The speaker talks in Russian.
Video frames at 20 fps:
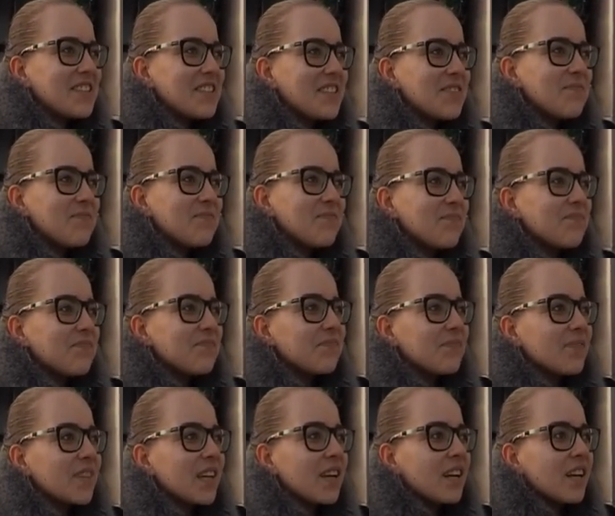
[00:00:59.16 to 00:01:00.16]
Вы на кого
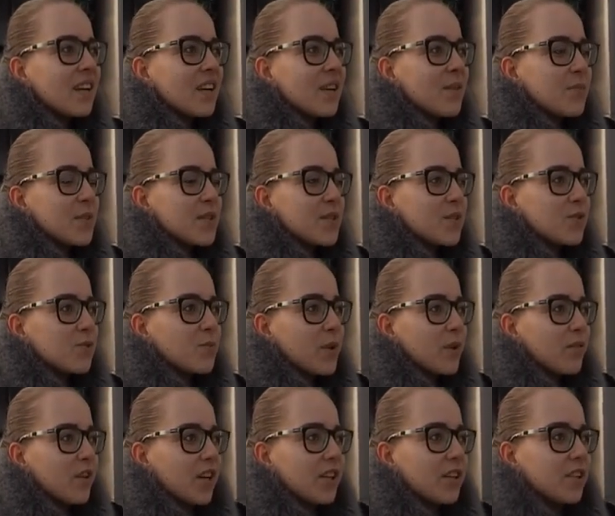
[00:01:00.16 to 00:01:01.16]
учитесь?
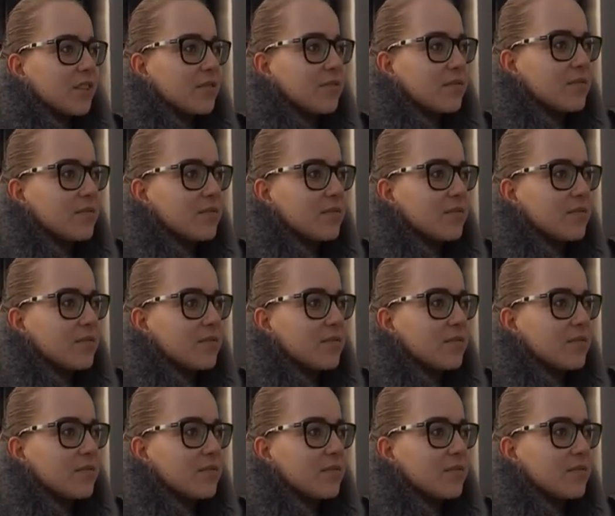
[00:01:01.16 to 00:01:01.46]
Бизнес-управлению.